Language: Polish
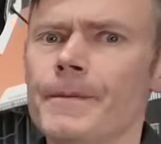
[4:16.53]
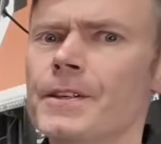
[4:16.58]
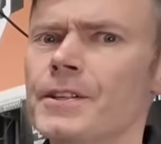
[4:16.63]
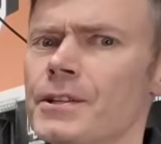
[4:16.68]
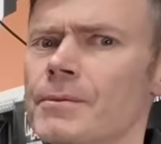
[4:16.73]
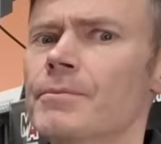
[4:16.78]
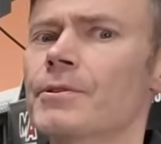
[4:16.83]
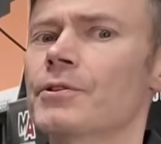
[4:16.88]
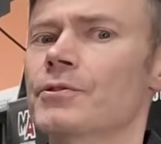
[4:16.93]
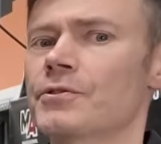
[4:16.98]
i
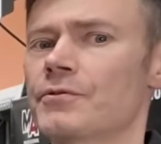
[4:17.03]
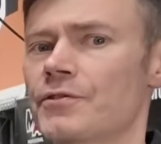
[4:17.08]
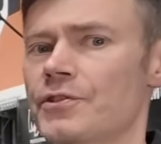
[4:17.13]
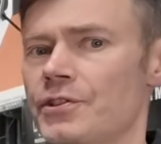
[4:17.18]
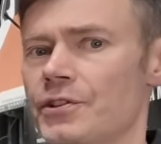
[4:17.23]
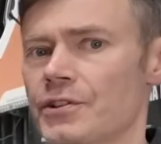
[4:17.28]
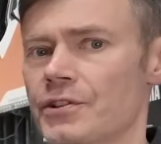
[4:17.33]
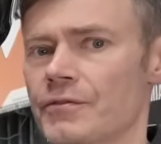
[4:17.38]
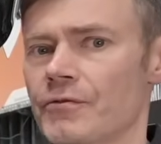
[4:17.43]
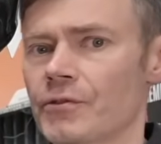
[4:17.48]
żeby ich
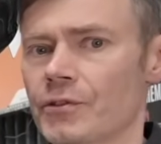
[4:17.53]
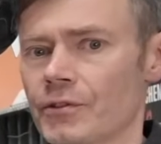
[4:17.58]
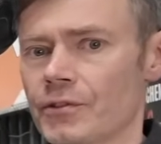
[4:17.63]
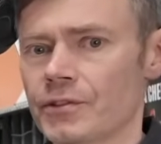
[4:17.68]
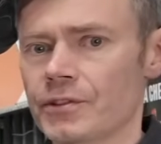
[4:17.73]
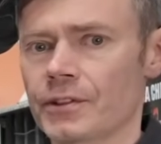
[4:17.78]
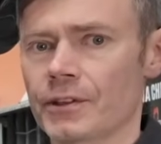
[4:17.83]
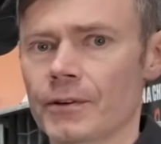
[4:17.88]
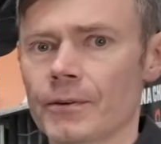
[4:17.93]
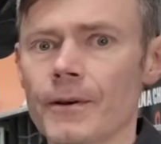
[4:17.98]
oczywiście
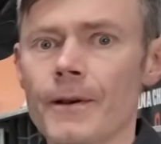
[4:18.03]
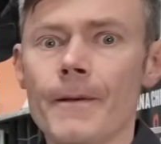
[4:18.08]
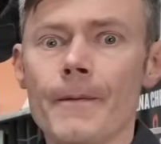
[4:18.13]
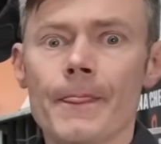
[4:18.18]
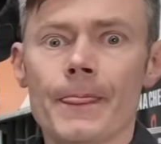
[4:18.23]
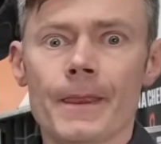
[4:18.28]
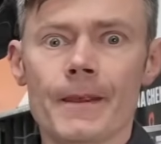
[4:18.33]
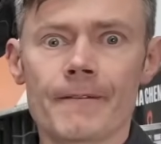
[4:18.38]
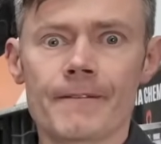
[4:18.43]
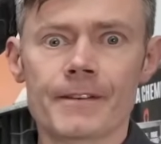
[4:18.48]
żywotność się
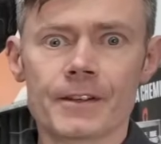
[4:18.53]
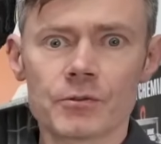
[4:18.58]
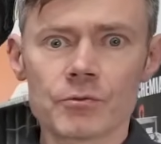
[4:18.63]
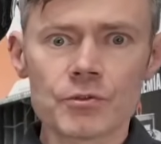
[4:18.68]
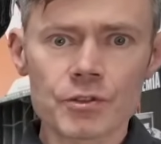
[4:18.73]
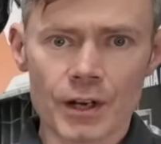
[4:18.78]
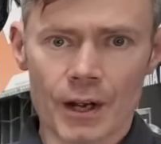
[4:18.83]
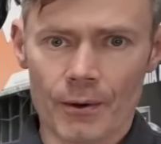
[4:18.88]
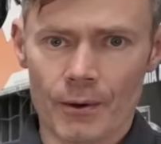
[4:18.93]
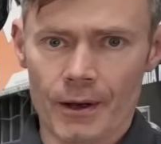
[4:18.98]

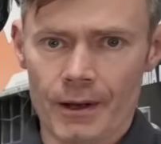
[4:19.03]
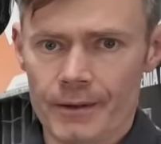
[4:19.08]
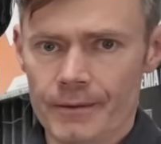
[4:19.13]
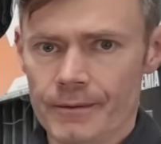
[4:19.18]
wydłużała.